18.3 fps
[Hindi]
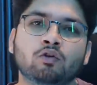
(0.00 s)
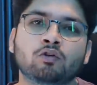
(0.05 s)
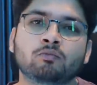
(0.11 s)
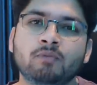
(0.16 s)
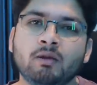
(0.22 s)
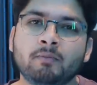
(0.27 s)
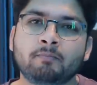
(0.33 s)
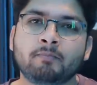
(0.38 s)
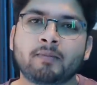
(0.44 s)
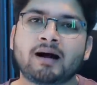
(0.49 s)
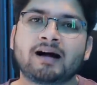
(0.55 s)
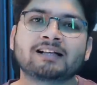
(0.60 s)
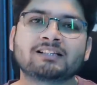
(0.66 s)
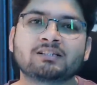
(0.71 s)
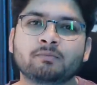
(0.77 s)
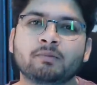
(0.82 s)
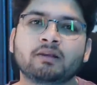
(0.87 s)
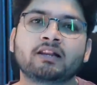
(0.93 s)
उनमें
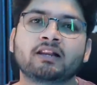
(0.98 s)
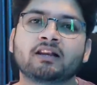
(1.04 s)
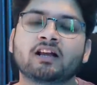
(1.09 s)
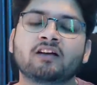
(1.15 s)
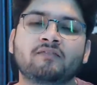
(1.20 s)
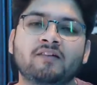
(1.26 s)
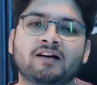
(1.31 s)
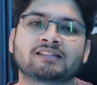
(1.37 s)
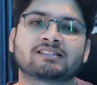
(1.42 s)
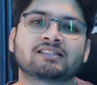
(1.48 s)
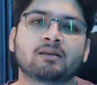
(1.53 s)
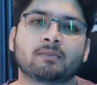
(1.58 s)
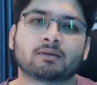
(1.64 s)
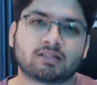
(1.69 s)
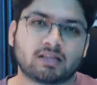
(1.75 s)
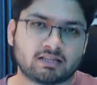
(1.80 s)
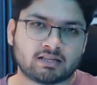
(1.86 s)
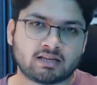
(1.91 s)
पाँच मिलियन का फासला
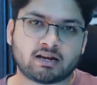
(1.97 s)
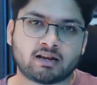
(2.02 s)
बताया जा